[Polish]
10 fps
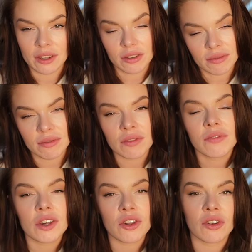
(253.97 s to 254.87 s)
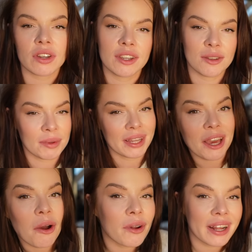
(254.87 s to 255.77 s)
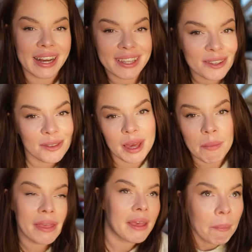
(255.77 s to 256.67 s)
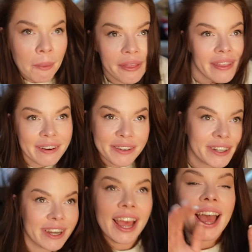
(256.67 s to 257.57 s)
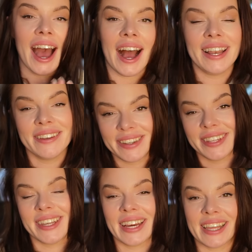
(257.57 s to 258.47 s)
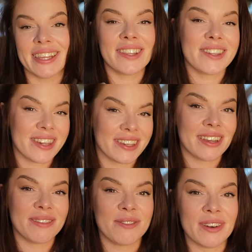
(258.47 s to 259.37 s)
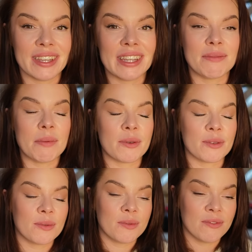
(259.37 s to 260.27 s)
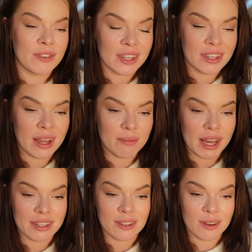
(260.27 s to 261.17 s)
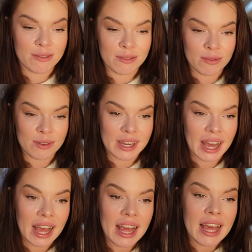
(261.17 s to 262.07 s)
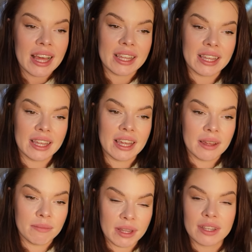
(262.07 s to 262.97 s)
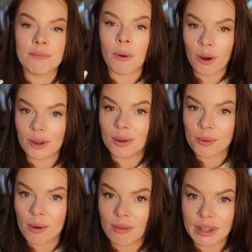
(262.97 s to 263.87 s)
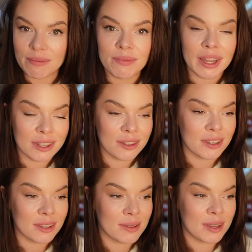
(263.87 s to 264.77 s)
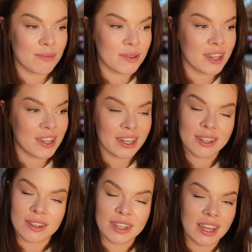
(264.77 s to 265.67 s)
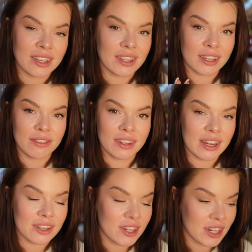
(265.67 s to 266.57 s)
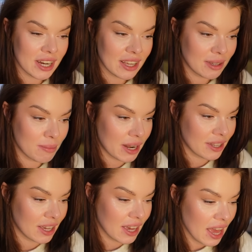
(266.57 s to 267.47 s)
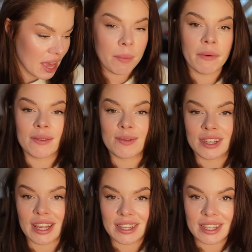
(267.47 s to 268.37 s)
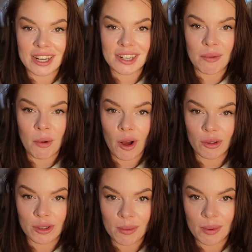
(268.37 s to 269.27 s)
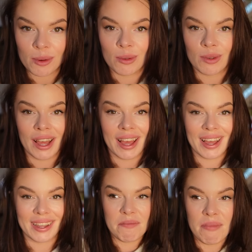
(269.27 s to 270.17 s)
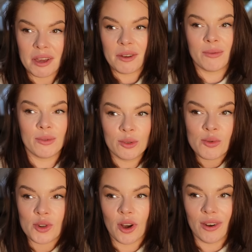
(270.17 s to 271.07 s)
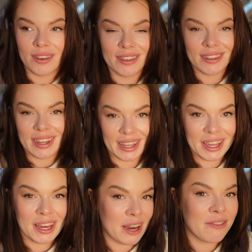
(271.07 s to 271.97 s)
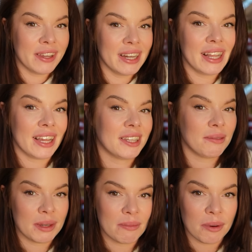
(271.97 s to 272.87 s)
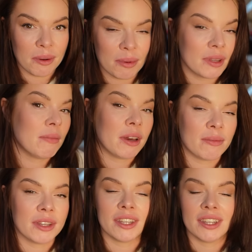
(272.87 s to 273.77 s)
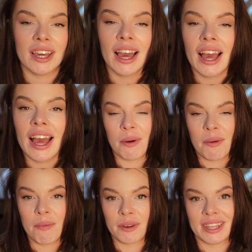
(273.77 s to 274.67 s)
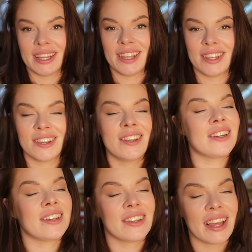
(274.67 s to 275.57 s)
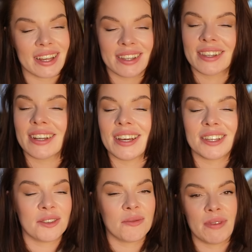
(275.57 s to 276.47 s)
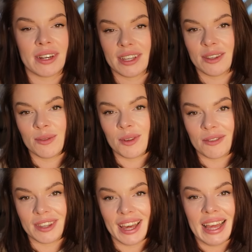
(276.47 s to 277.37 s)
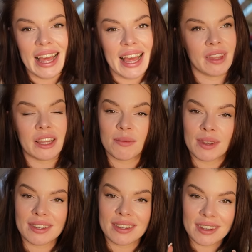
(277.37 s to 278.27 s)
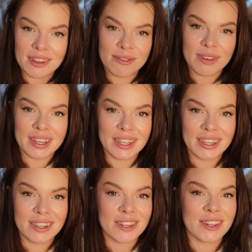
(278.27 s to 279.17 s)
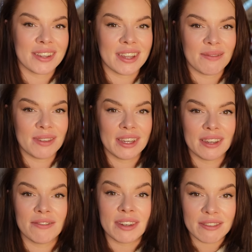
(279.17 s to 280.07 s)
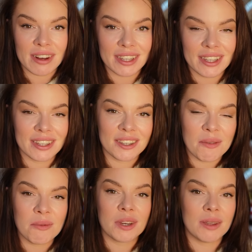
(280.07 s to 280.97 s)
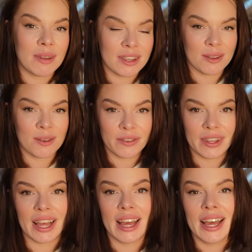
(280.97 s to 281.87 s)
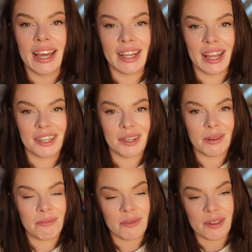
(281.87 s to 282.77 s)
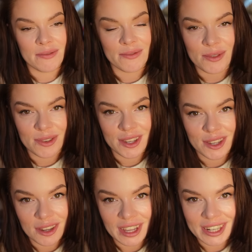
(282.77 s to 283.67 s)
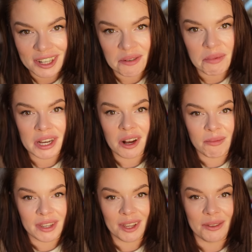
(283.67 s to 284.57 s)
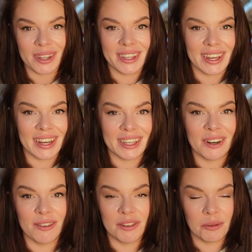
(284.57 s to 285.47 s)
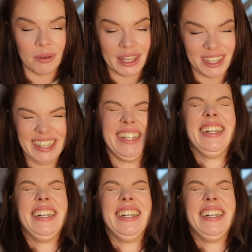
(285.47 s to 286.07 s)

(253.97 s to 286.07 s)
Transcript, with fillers: No, wieczorki sobie takie organizujemy zapoznawcze, ale wiecie jak jest. Czasami fajnie jest po prostu wyjść na miasto w dwójkę i mieć spokojną głowę. Tak to jest e, przy dzieciach. Docenia się te chwile trzy razy bardziej. Nie powiem, że zazdraszczam osobom, które mają dużo e, takich chwil dla siebie, bo, bo nie mają dzieci, bo posiadanie dzieci też jest ekstra i super i cudownie. Natomiast e, fajnie jest czasami wyrwać się z domu i mieć tą chwilę dla siebie, po czym wrócić do naszego małego misia tulisia i go wytulać.